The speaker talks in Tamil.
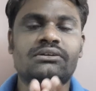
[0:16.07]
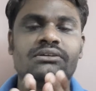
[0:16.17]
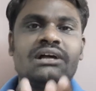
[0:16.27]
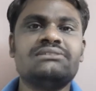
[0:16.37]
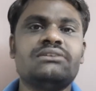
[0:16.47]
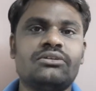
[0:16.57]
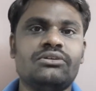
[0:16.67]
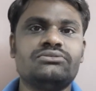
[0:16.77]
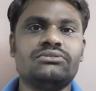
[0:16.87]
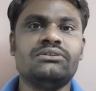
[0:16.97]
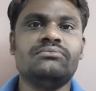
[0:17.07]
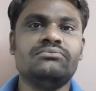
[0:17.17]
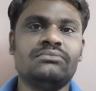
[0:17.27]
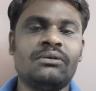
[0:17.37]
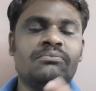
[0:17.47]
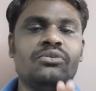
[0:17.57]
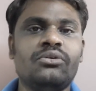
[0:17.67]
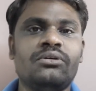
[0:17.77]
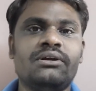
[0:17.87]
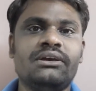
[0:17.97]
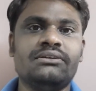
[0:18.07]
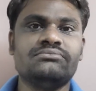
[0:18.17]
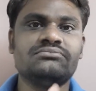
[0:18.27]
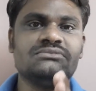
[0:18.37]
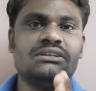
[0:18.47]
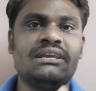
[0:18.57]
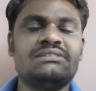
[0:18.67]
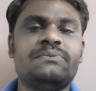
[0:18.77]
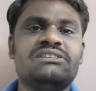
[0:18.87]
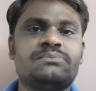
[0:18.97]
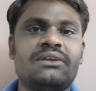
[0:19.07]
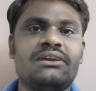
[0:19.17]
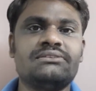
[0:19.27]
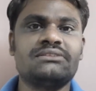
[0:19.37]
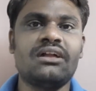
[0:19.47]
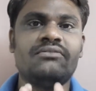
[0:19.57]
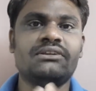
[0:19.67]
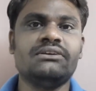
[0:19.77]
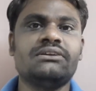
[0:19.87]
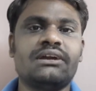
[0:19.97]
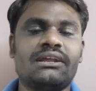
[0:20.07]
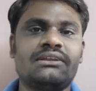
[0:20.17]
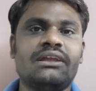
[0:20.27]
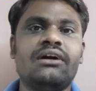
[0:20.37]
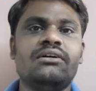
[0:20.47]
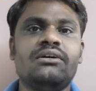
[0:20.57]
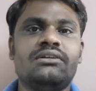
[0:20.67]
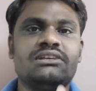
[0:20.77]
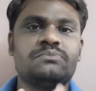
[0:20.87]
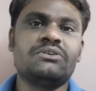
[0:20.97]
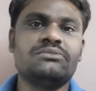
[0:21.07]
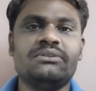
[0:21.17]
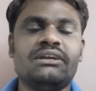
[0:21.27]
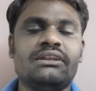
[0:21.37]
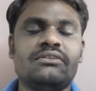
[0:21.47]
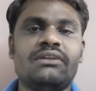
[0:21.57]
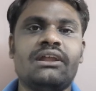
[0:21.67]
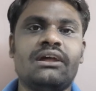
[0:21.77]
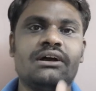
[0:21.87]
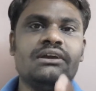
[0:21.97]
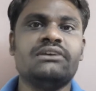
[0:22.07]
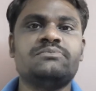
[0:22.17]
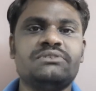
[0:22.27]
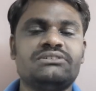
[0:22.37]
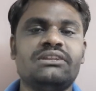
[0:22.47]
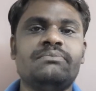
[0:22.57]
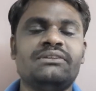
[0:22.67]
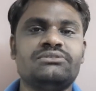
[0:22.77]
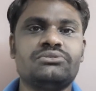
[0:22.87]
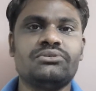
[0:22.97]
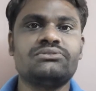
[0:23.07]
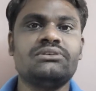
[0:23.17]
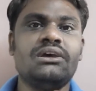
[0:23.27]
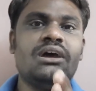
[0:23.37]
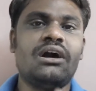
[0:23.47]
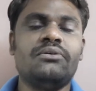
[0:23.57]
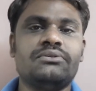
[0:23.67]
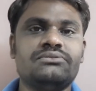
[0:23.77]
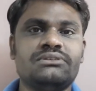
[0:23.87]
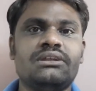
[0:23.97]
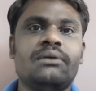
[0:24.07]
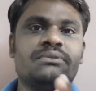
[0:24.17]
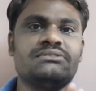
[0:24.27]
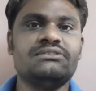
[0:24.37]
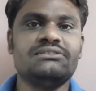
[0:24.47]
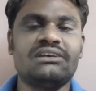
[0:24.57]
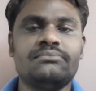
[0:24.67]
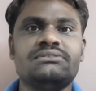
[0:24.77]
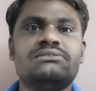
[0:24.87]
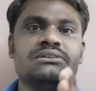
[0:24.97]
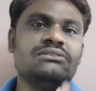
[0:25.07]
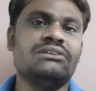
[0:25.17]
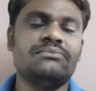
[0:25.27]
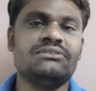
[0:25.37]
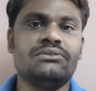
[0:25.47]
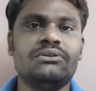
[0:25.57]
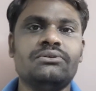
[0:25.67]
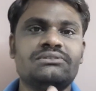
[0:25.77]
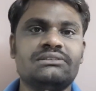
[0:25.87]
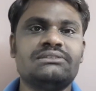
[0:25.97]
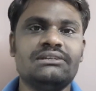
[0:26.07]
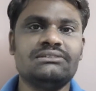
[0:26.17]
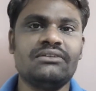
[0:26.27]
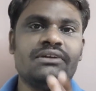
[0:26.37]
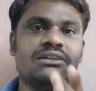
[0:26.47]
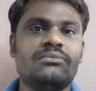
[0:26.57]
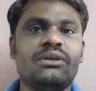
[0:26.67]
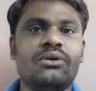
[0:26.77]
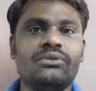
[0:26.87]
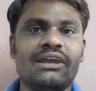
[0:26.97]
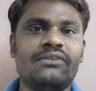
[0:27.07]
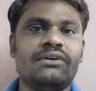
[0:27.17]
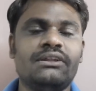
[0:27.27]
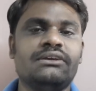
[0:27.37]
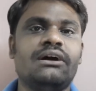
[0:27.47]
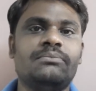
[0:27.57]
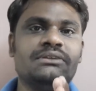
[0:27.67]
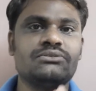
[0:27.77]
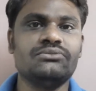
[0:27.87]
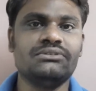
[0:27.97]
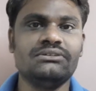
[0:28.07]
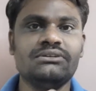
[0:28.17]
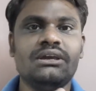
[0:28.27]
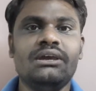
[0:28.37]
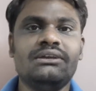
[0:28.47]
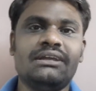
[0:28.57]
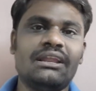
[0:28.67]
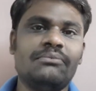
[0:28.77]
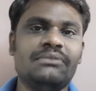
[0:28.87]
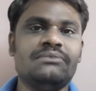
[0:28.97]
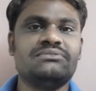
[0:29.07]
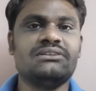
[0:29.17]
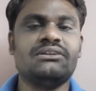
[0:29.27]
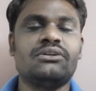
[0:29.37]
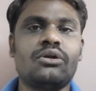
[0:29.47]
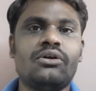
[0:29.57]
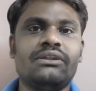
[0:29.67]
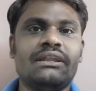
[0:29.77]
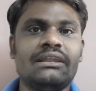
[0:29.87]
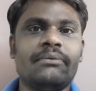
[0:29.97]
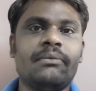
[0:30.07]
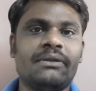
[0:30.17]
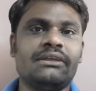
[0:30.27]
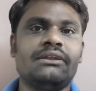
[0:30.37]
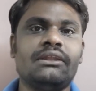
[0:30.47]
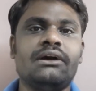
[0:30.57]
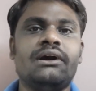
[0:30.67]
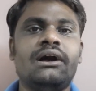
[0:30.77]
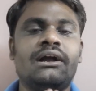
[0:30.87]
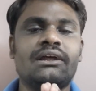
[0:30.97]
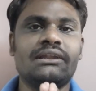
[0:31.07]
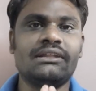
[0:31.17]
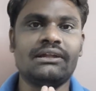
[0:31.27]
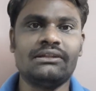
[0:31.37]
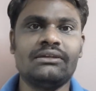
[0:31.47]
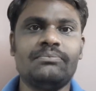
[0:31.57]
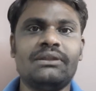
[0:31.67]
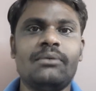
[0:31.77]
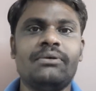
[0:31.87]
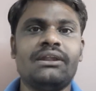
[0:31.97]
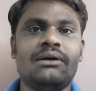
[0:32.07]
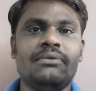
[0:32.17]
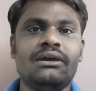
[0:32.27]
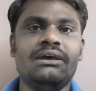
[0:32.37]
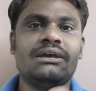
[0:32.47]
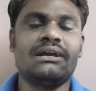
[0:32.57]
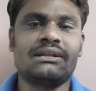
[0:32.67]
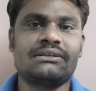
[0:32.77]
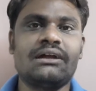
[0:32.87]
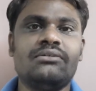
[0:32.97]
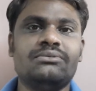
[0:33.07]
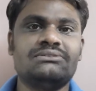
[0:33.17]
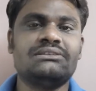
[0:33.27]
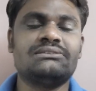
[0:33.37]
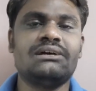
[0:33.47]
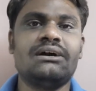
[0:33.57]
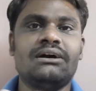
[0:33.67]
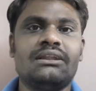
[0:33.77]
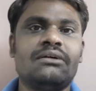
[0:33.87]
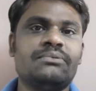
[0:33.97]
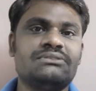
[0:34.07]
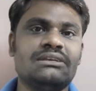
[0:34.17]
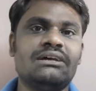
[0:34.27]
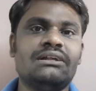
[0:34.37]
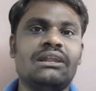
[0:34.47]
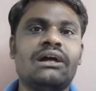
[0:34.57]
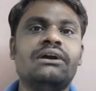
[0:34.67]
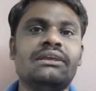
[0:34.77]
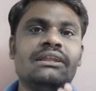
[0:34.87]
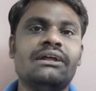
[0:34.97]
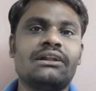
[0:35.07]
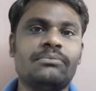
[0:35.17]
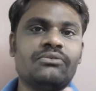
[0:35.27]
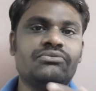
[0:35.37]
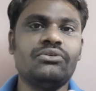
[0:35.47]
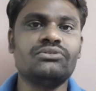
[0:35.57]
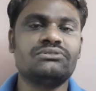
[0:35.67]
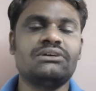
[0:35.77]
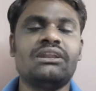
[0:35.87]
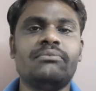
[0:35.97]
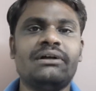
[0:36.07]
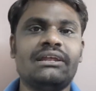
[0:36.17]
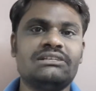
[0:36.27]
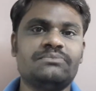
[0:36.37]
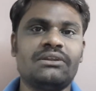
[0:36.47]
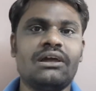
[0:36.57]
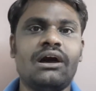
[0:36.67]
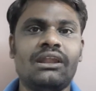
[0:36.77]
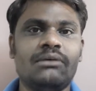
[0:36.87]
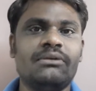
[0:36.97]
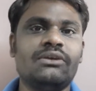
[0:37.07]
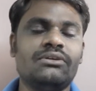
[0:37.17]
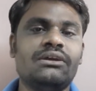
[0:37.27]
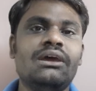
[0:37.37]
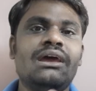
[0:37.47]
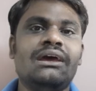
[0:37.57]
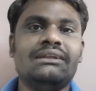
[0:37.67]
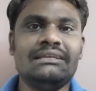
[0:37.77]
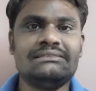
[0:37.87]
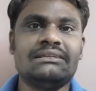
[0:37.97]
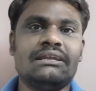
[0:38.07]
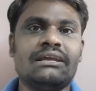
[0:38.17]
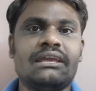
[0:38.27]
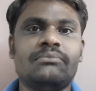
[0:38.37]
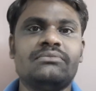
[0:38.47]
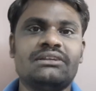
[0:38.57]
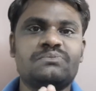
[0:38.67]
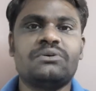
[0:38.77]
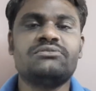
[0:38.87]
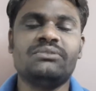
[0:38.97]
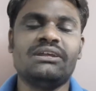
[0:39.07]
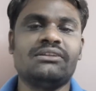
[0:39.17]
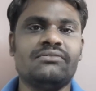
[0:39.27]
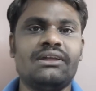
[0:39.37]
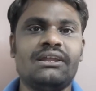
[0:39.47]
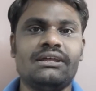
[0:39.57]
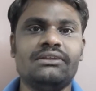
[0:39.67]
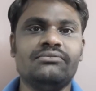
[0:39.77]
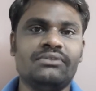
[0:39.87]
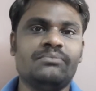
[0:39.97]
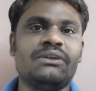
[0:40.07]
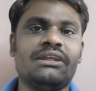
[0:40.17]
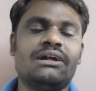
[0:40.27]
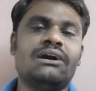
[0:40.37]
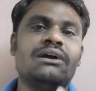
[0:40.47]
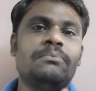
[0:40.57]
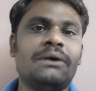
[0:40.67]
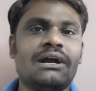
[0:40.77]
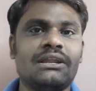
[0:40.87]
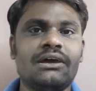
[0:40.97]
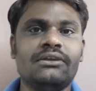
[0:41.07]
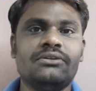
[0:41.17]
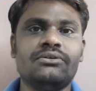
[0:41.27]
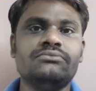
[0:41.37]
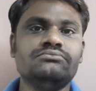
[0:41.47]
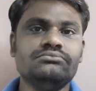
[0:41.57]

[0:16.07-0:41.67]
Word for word: ராஜஸ்தான் ராயல்ஸ் வந்து ரொம்ப எக்ஸ்பீரியன்ஸ் பிளேயர்ஸ்லாம் வந்து கரெக்டாக ரெஸ்பான்சிபிலிட்டி எடுத்து விளையாடினாங்க எஸ்பெஷலி பென் ஸ்டோக்ஸ் அவரும் சரி அப்புறம் சஞ்சய் சாம்சன் சஞ்சய் சாம்சன் வந்து ஒரு சிக்ஸ் அடிஸ்டாகவே அடுத்த பால் அவுட் ஆயிடுவார் அப்படிலாம் சொல்லிட்டு எல்லா மீம்ஸ்லேருந்து ட்ராவல் எல்லாமே பண்ணிட்டு இருந்தாங்க ஆனால் நேற்று அந்த தப்புலாம் பண்ணாமல் கரெக்டாக ஒரு சிக்ஸா அதுக்கப்புறம் சிங்கிள் ஆடலாம் இல்லை அதுக்கப்புறம் ஃபோர்ஸ் அந்த மாதிரி ஏதாச்சும் பண்ணலாம் அந்த மாதிரி ஒரு டீசெண்டான கேம் ரெஸ்பான்சிபிலிட்டி எடுத்து விளையாடினாரு வின் பண்ணியிருக்காங்க பார்க்கலாம் இன்னும்